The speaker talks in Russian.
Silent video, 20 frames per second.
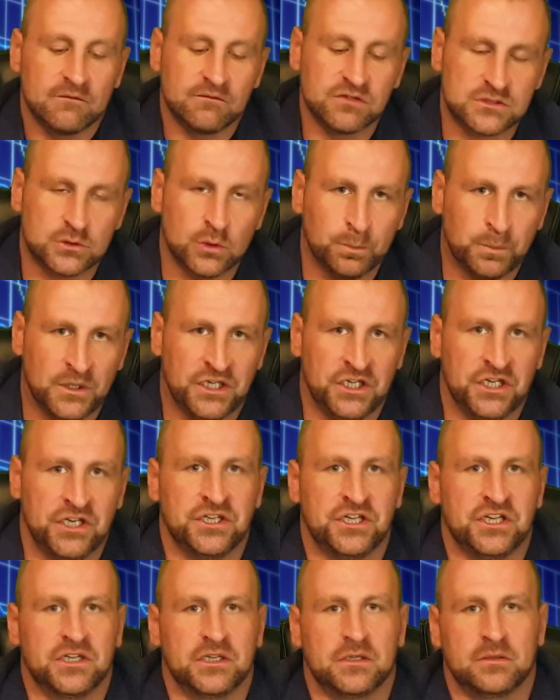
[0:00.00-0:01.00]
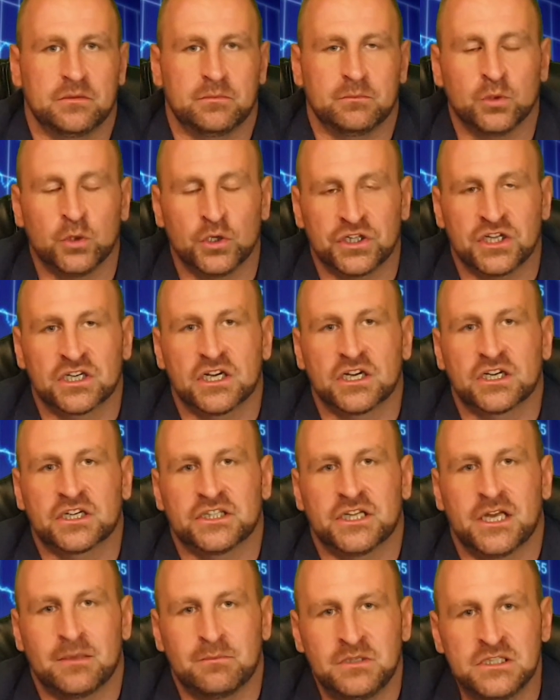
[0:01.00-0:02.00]
выступлении многих
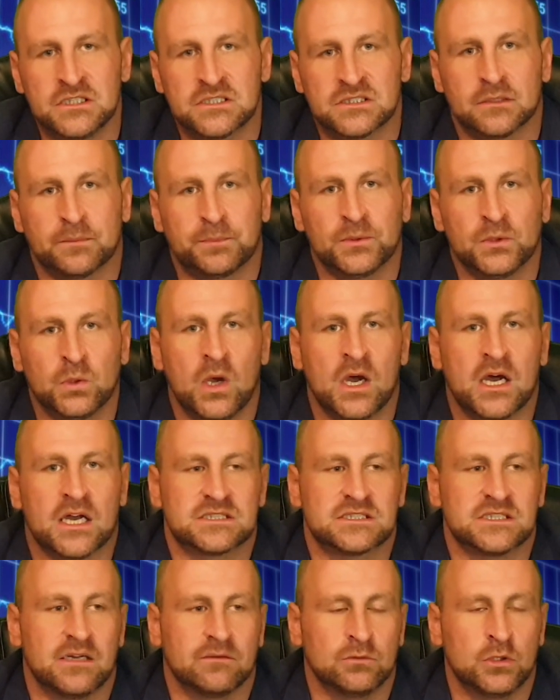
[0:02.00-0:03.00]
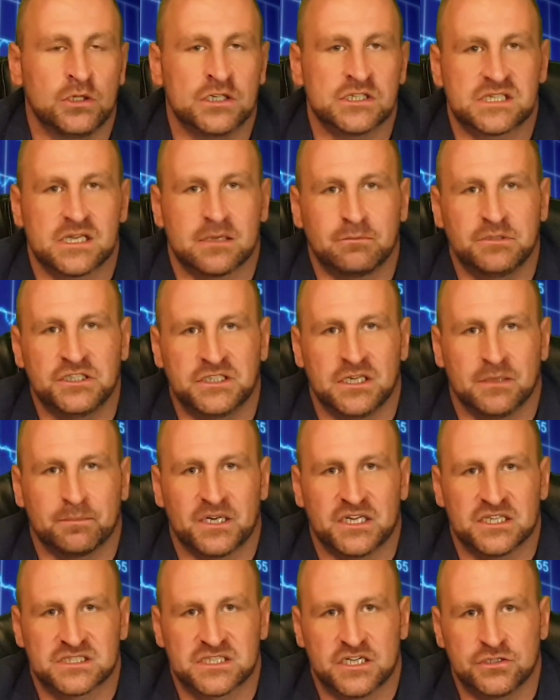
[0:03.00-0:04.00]
экономистов, но ну, а основное событие
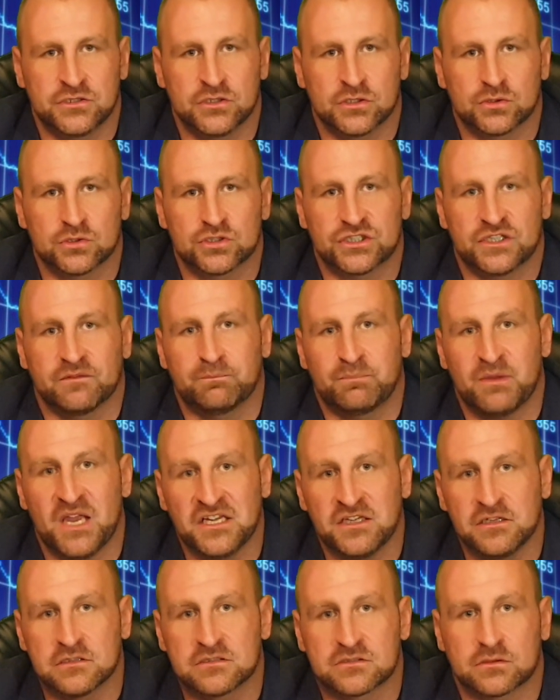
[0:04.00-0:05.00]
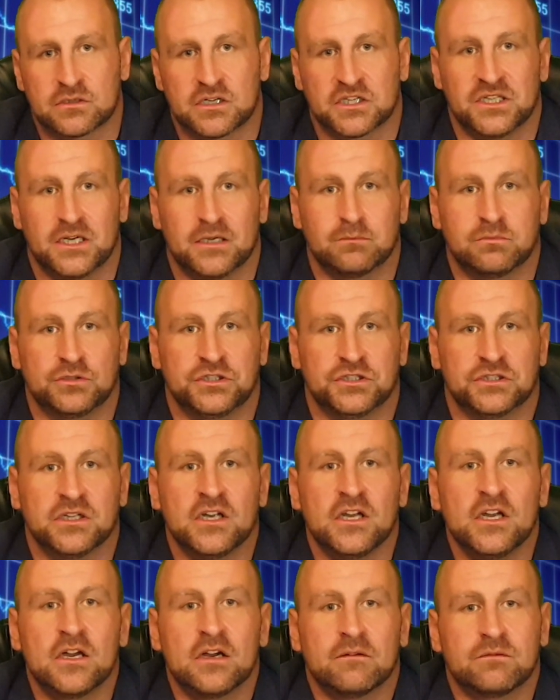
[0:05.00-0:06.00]
произойдет уже в пятницу, когда будет
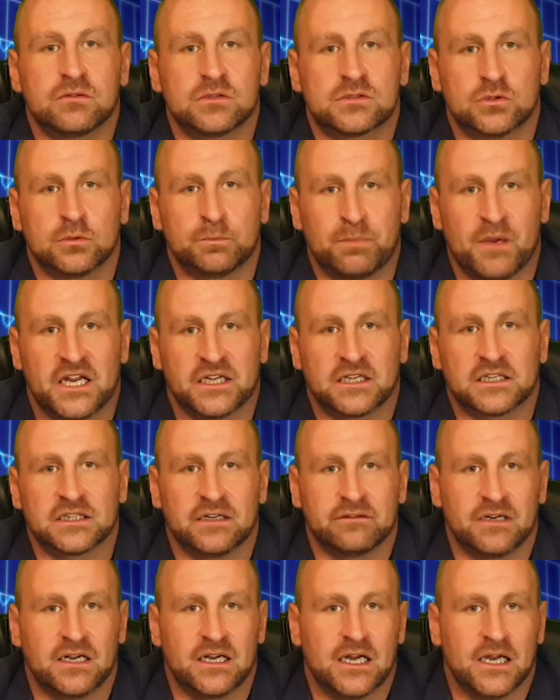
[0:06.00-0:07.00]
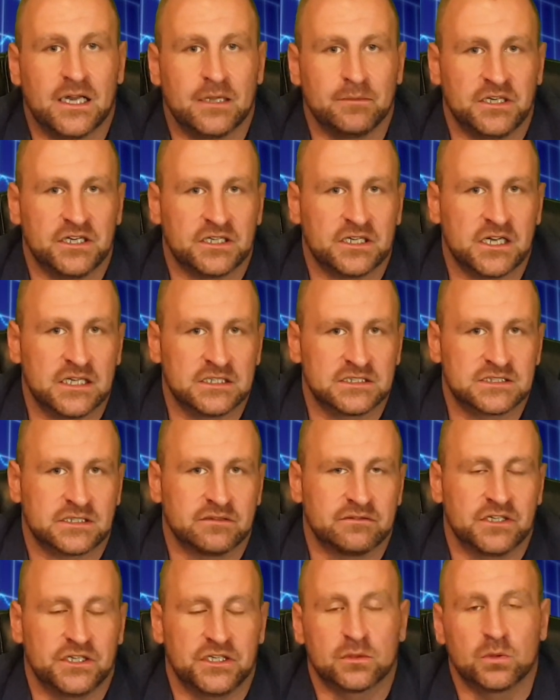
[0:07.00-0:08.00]
выступать глава
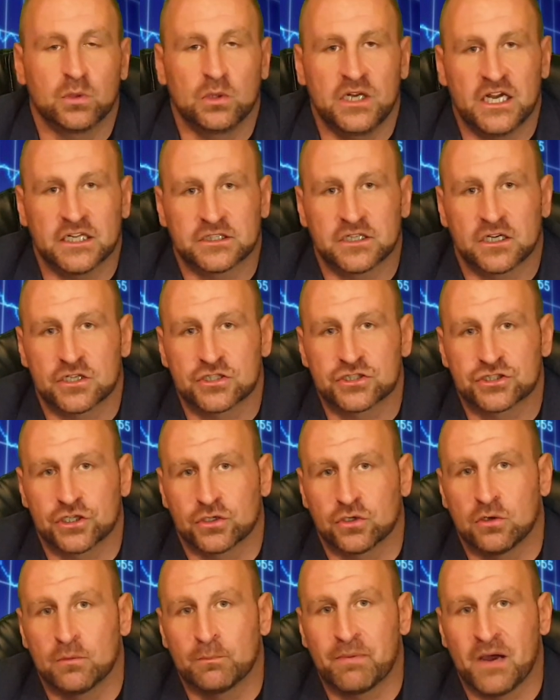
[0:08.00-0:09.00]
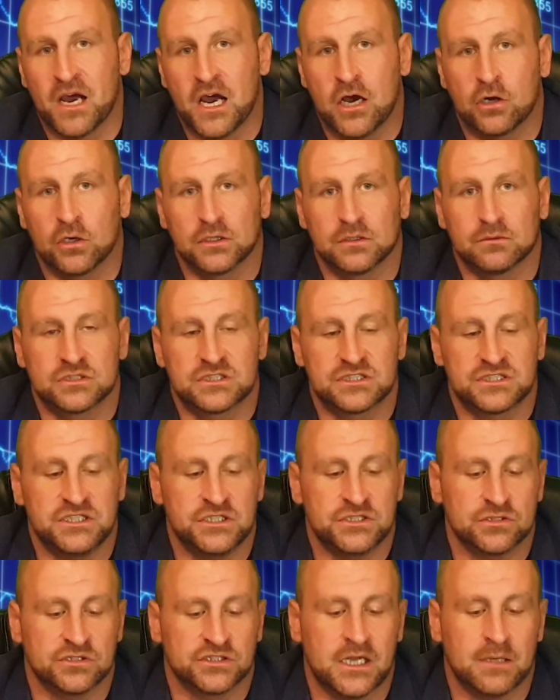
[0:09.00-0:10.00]
американского регулятора Джером Пауэлл, и вот
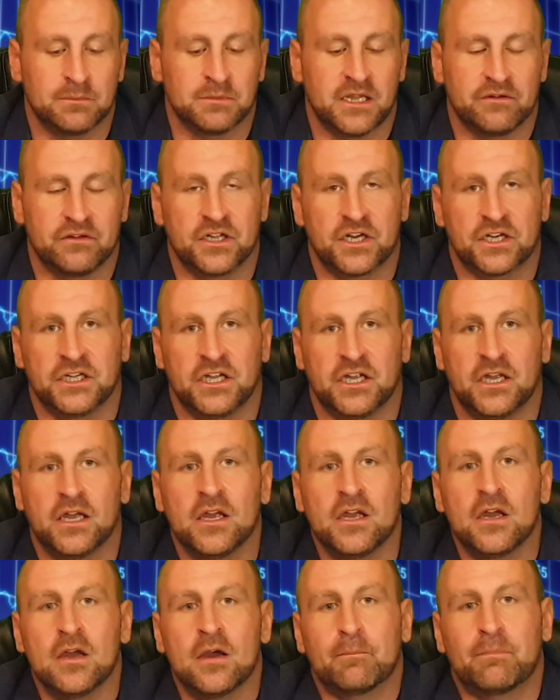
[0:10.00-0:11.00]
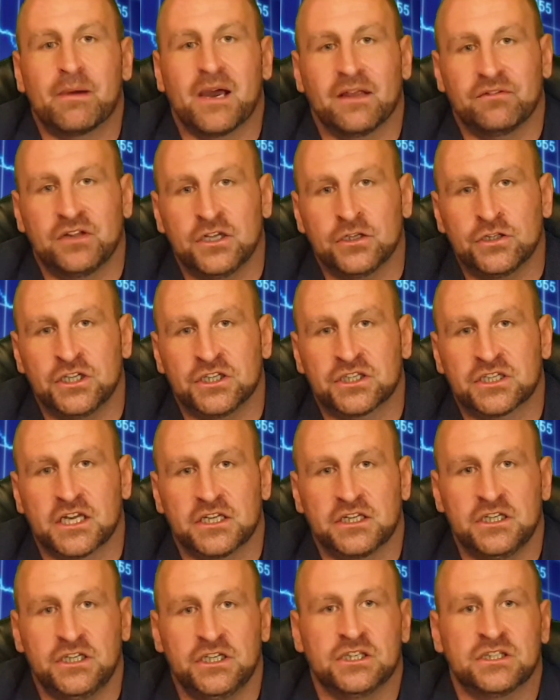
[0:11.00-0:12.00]
здесь он нам, наверное, поведает
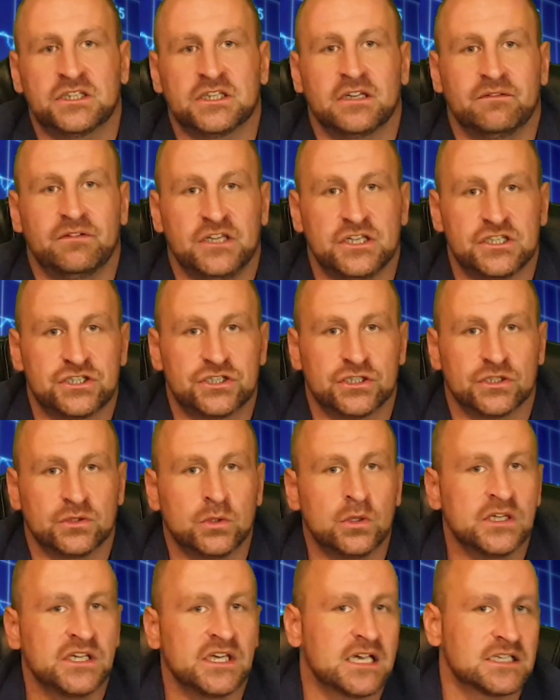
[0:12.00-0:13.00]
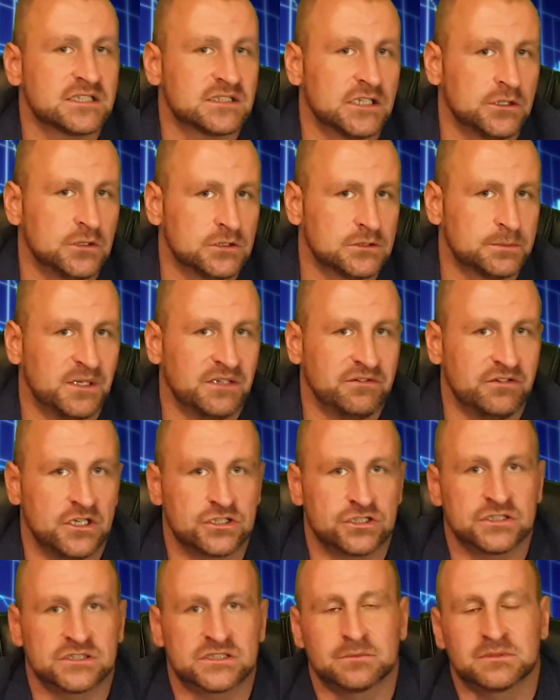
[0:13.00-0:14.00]
какие-то вещи. Но я остаюсь
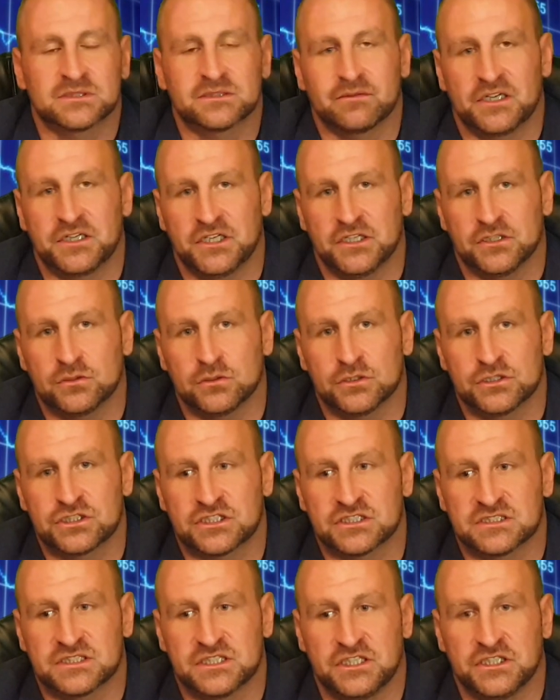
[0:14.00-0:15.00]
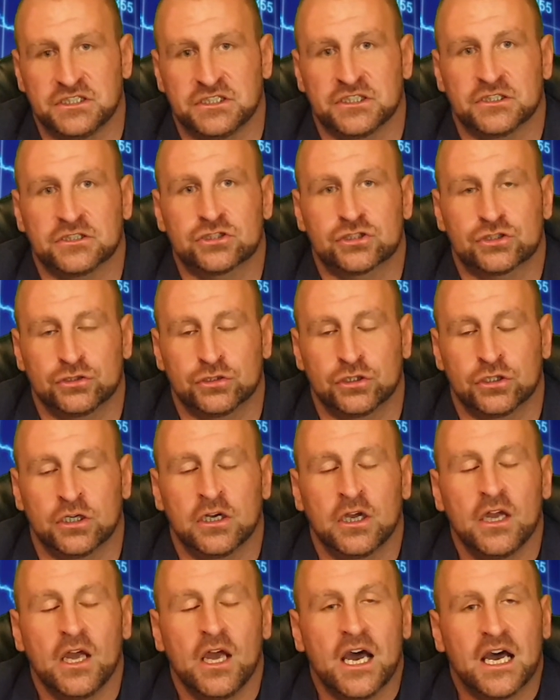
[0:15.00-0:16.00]
приверженцем своей точки зрения,
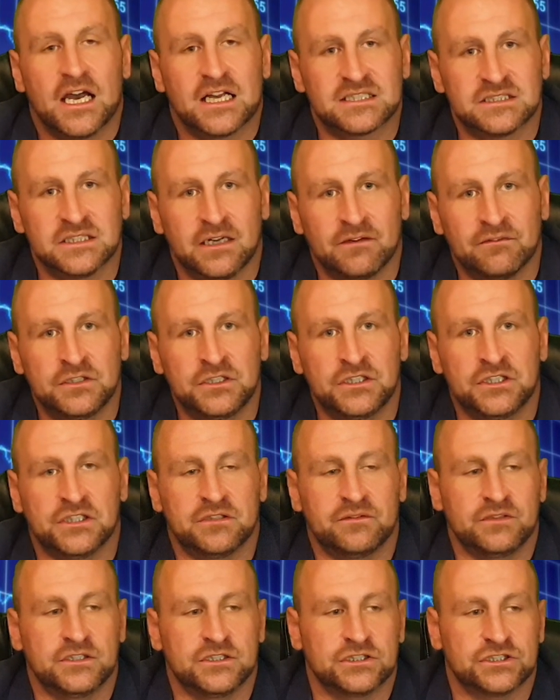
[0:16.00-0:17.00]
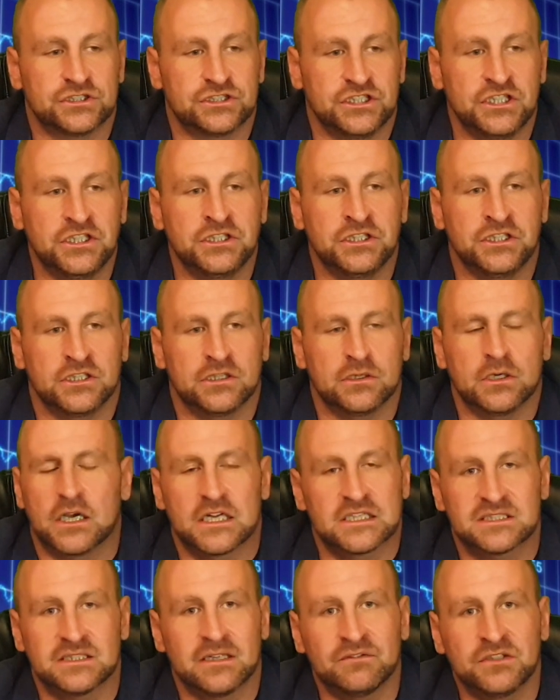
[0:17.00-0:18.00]
что основные движения, о,
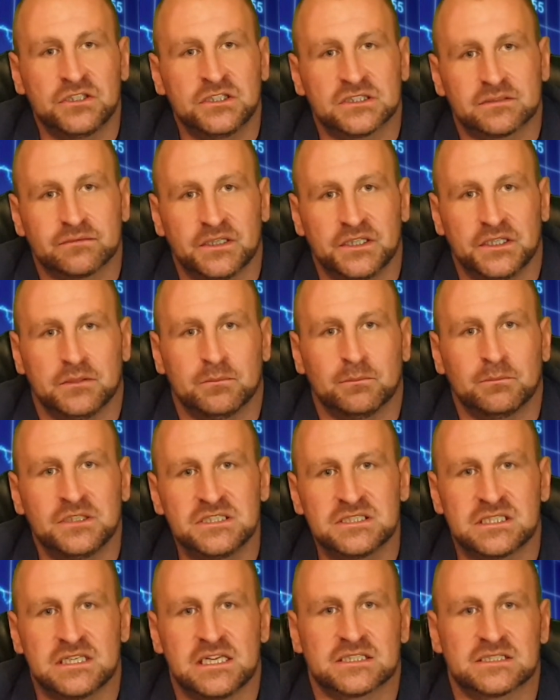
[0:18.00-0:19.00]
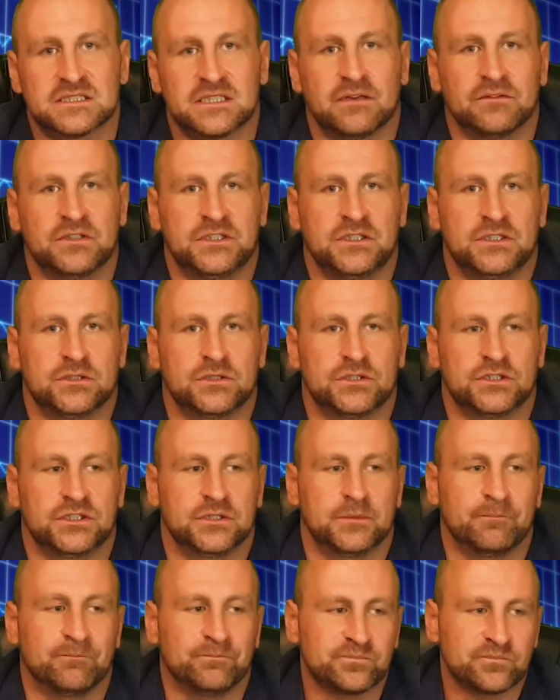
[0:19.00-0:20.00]
основные свои мысли,
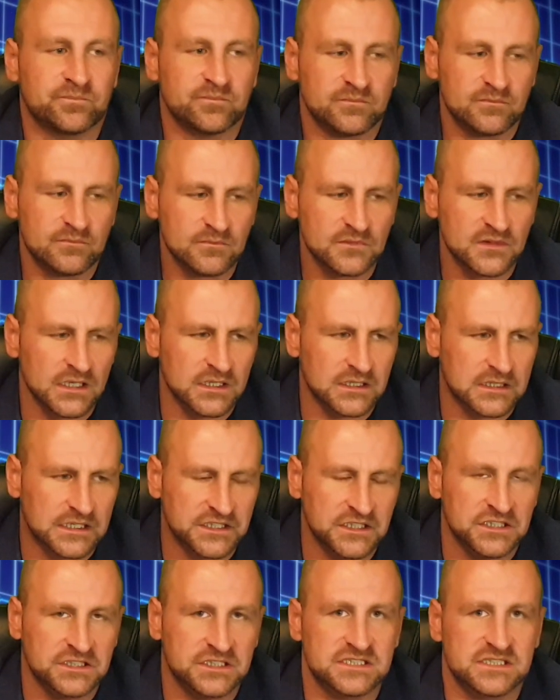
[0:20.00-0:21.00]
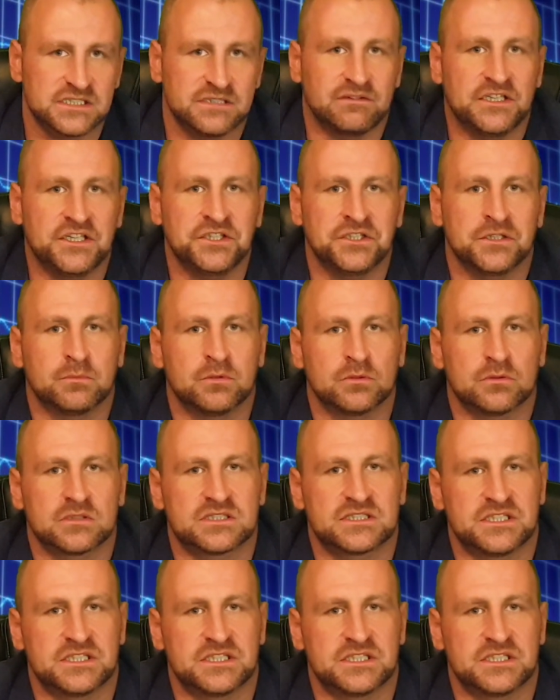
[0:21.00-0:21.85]
основные какие-то заявления будут